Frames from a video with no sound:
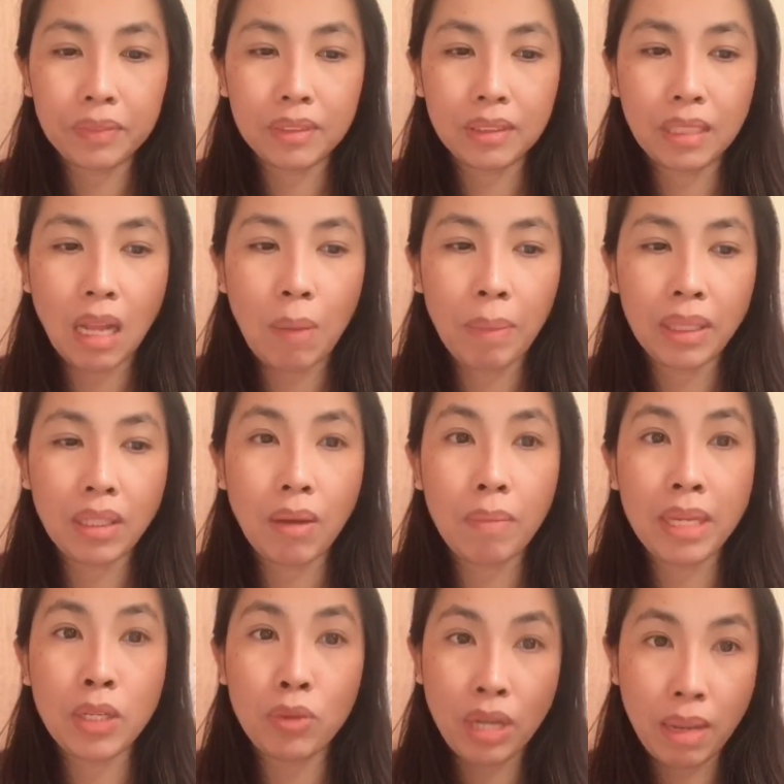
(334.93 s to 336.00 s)
แล้วมันก็
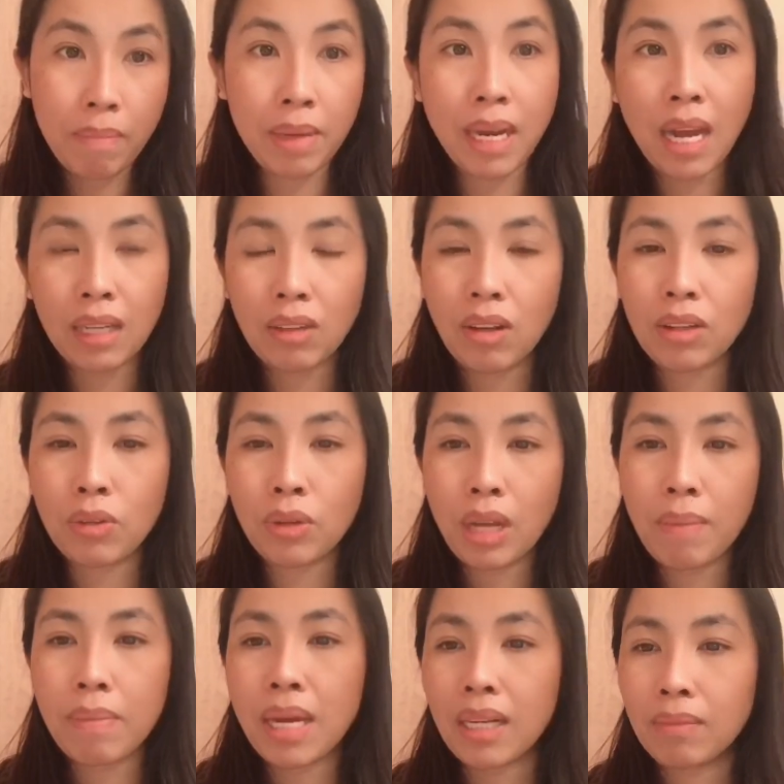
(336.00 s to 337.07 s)
มีอยู่ในเมืองเนาะอยู่ใน
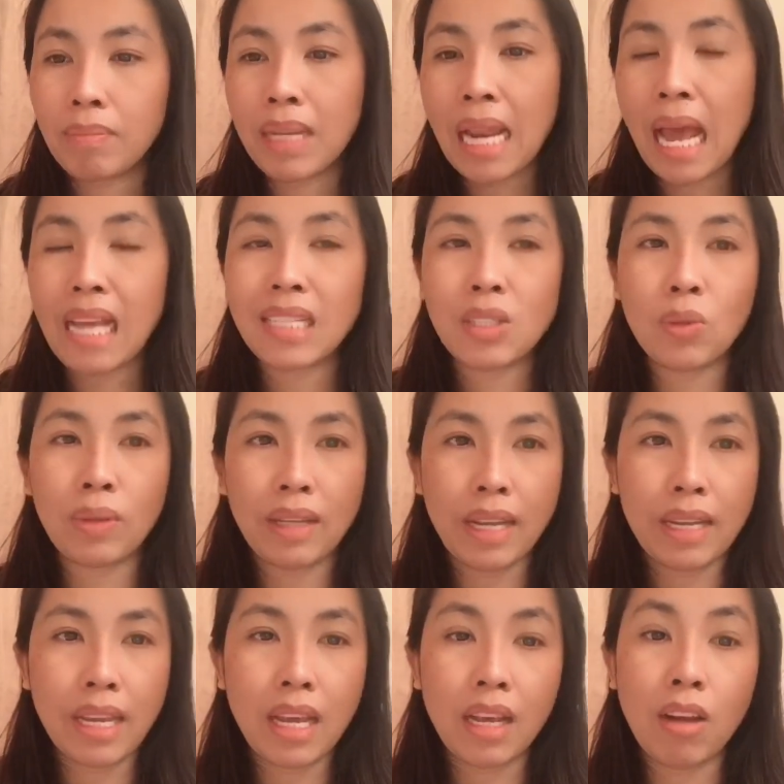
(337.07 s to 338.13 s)
เมืองมีหลายจุดอะไร
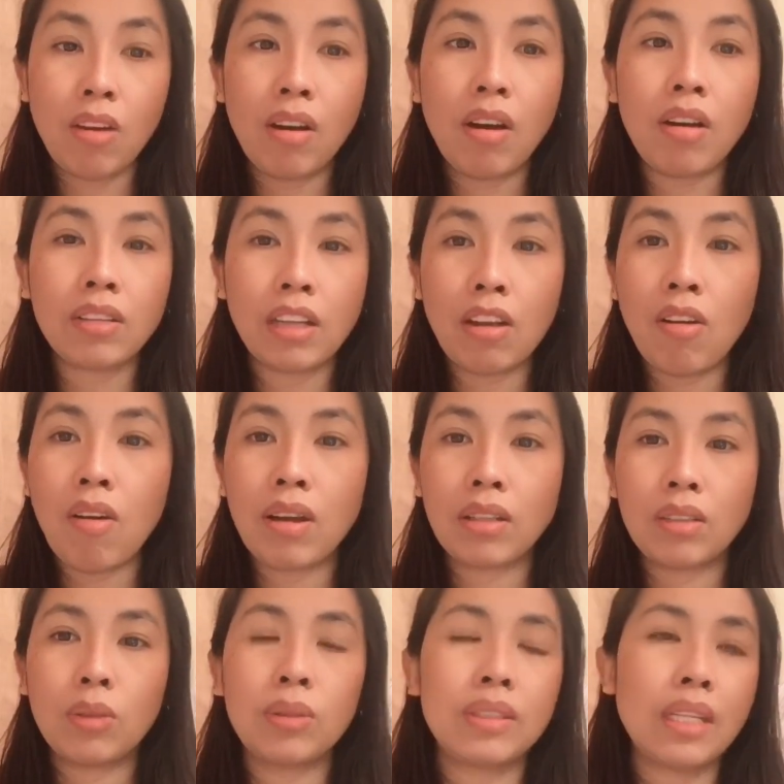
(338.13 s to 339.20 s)
เงี้ยเขาก็แต่ก่อน
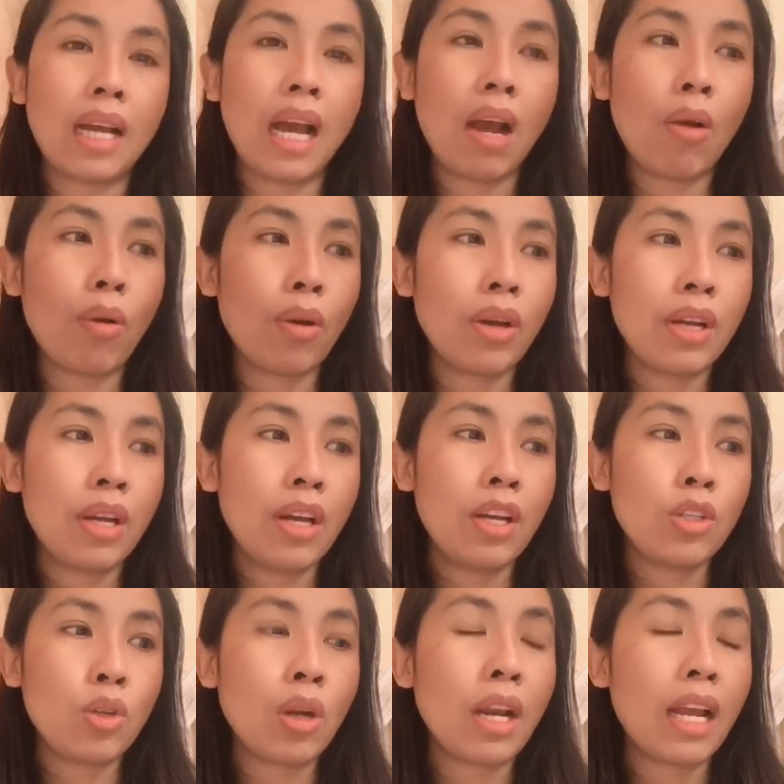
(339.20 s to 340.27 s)
คุณจะเข้า
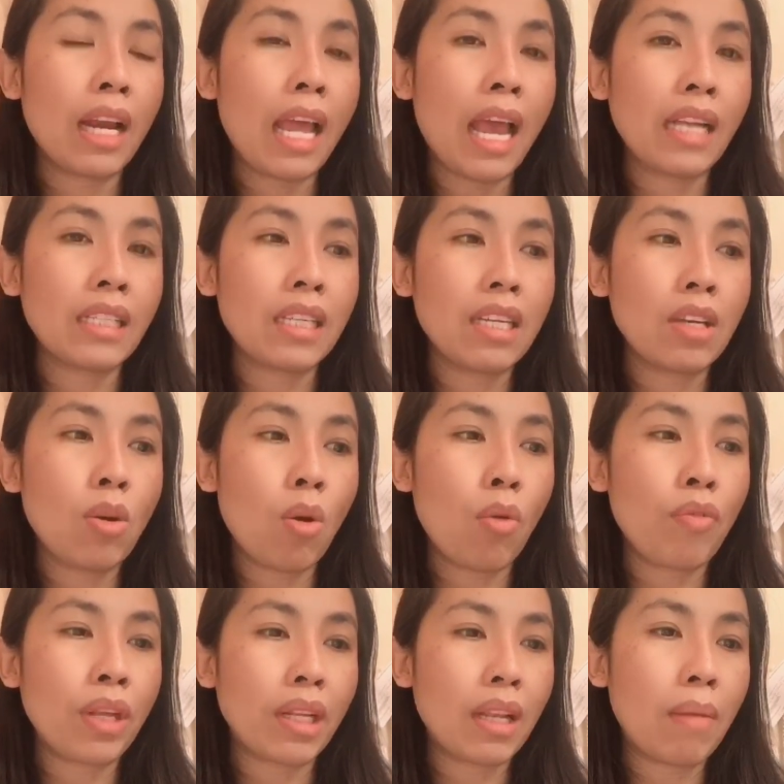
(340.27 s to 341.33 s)
ช่วงแรกๆที่โค
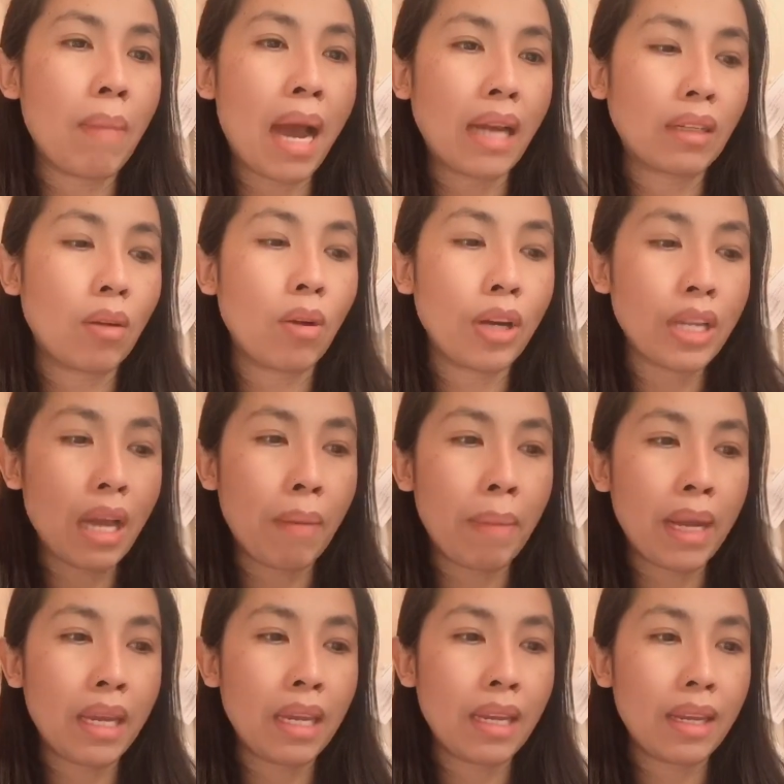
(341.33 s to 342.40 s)
วิดระบาดเขาก็ยัง
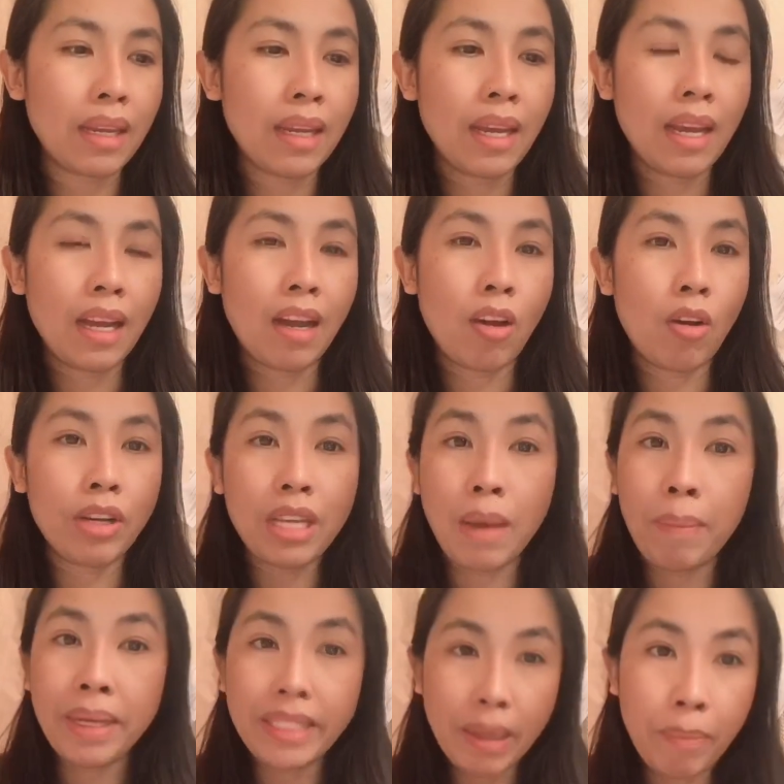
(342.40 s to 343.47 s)
ไม่เขาก็ยั
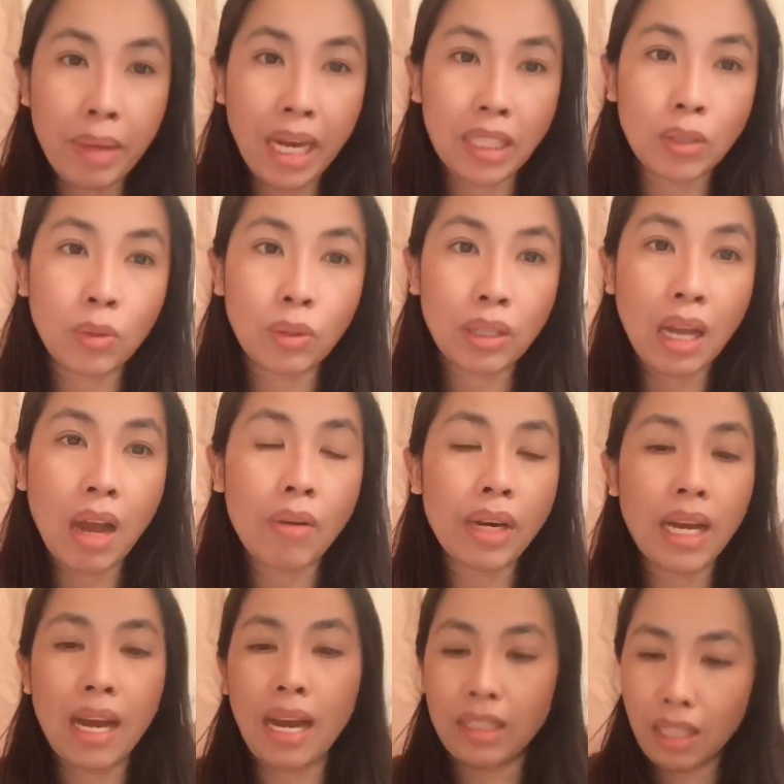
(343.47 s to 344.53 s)
งไม่จำกัดคนเข้า
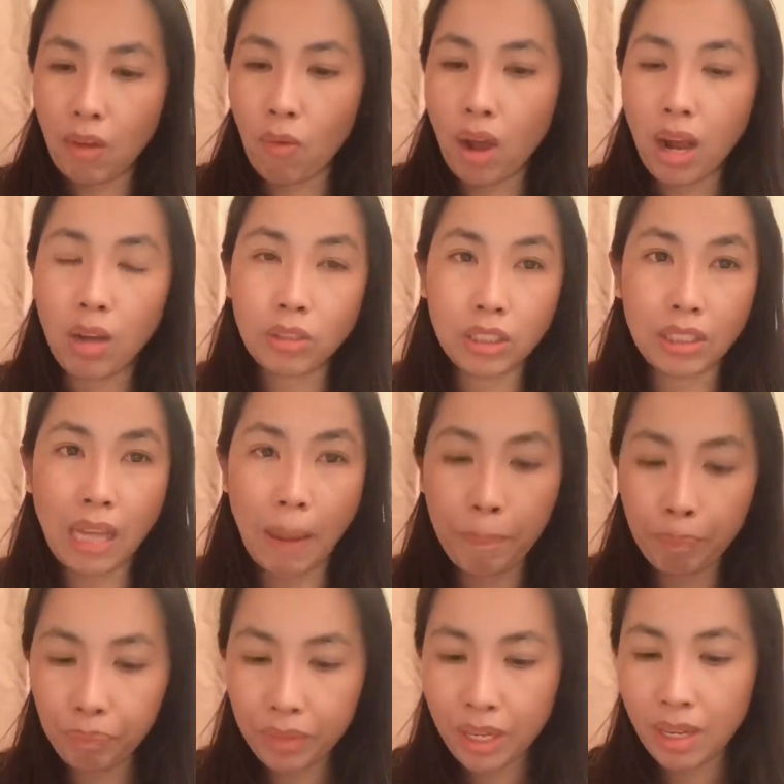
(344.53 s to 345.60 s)
นะคะ แต่ว่าเขาจะ
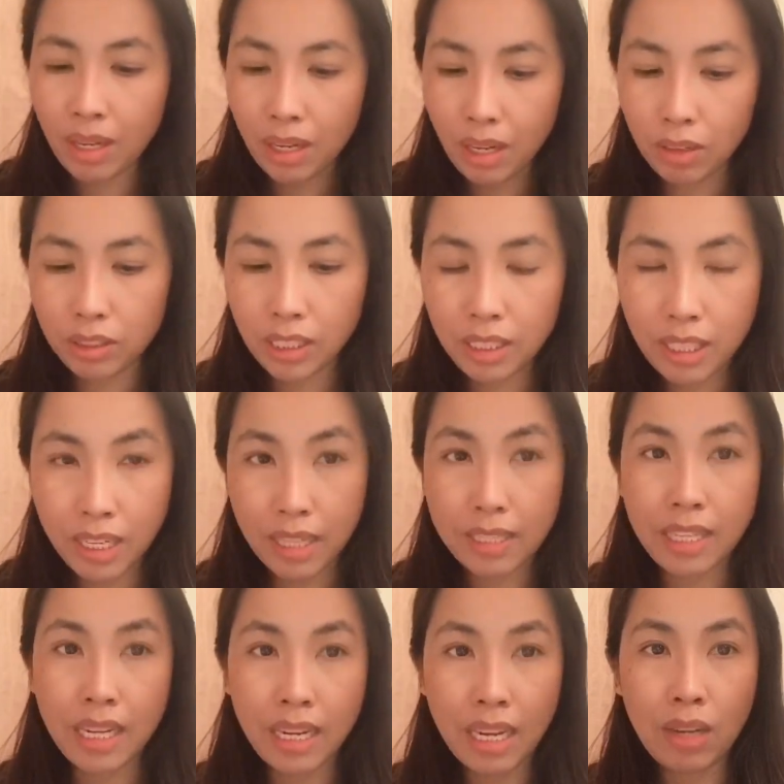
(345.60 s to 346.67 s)
ทำเขาจะขีด
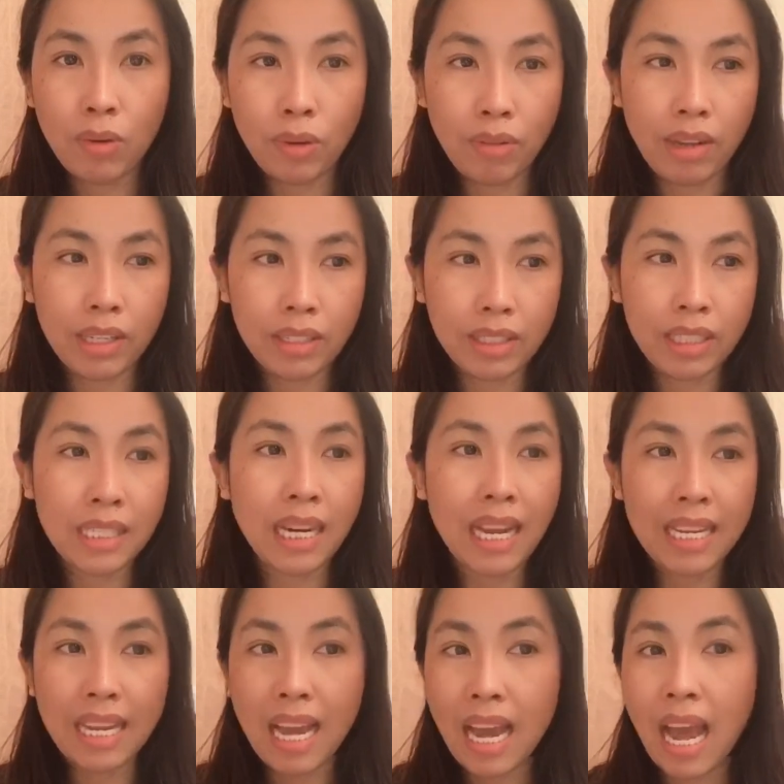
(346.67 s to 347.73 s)
เส้นให้คนว่ายืน
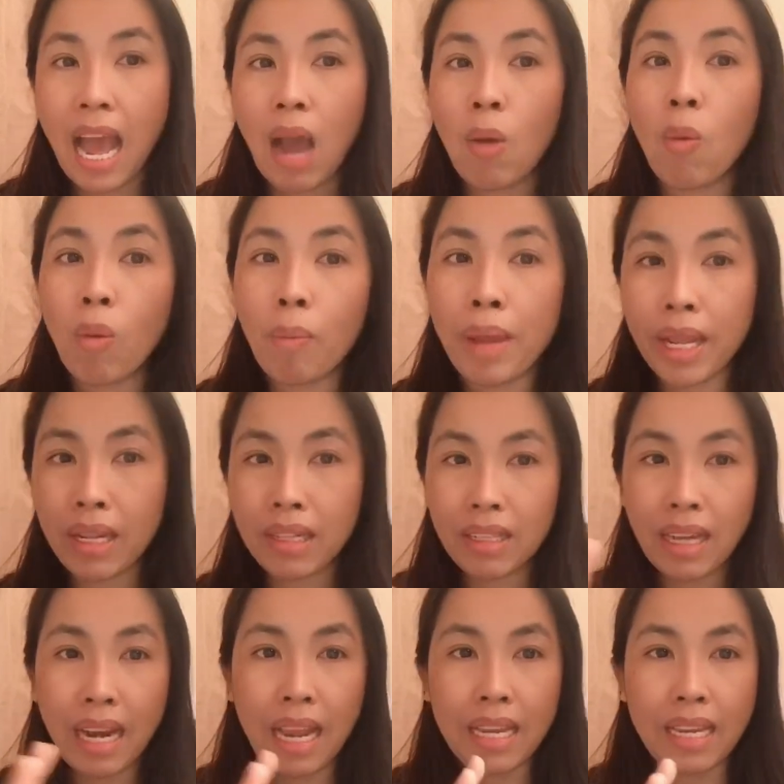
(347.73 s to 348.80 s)
ระยะห่าง 6 เมตร
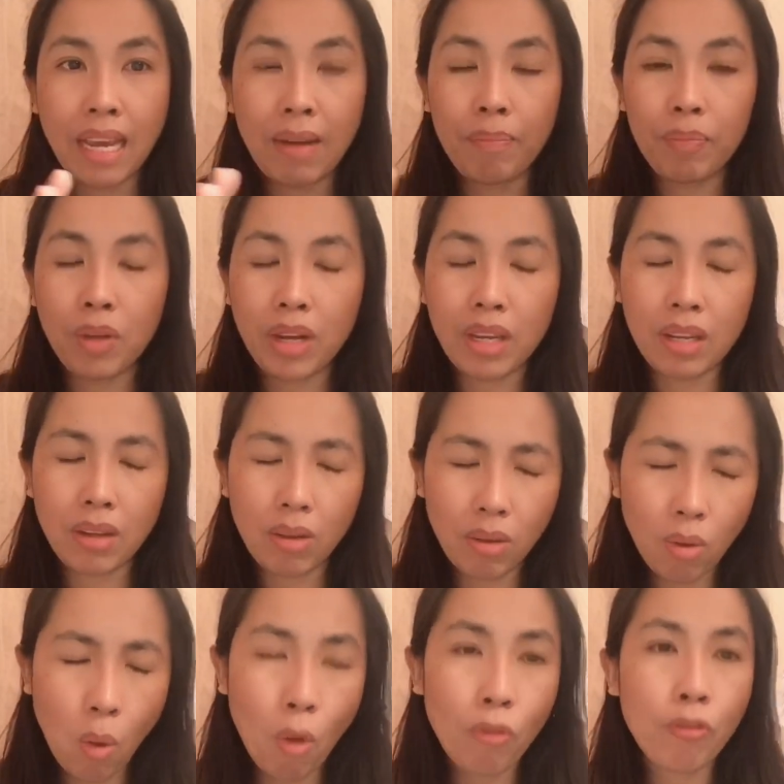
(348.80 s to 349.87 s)
อะไรเงี้ยเอ้ย
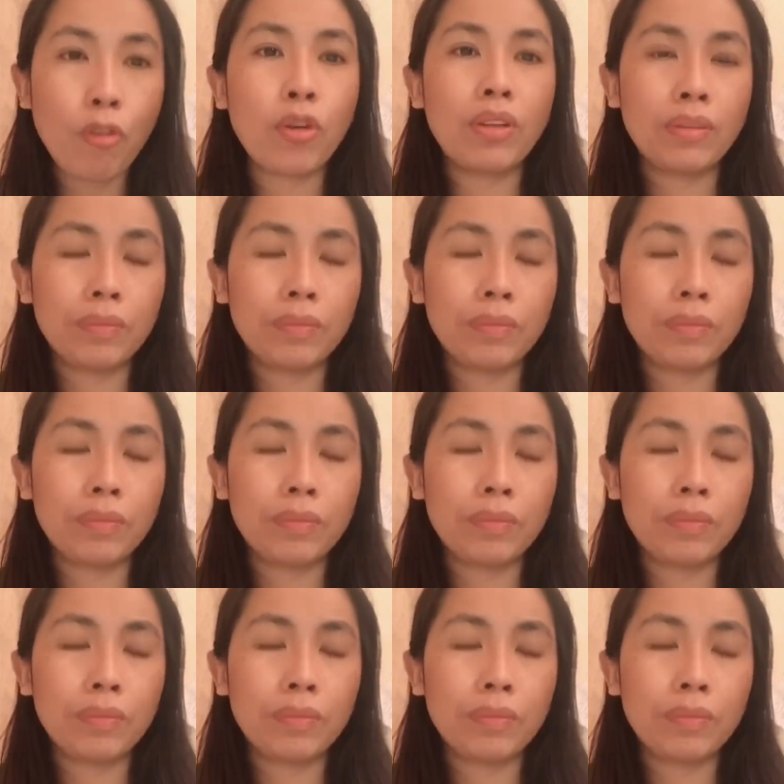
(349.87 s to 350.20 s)
หกฟุต